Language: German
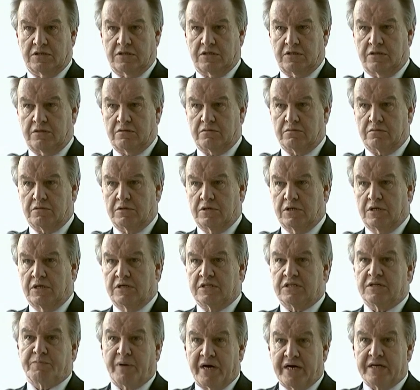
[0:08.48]
Die Mitglieder
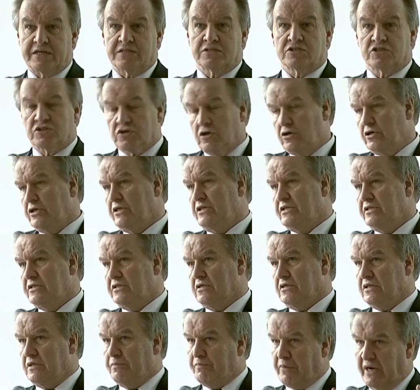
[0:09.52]
des Windcluster
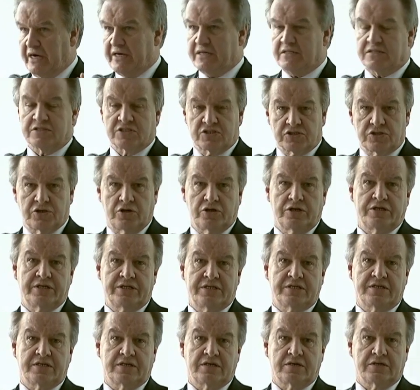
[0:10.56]
Baden-Württemberg
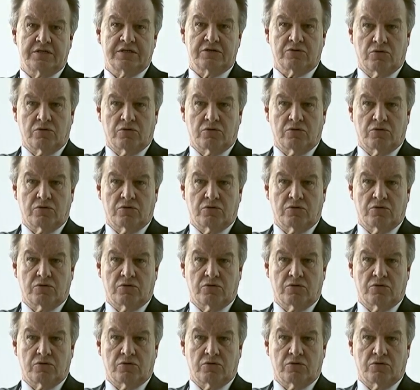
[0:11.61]
hatten sich dort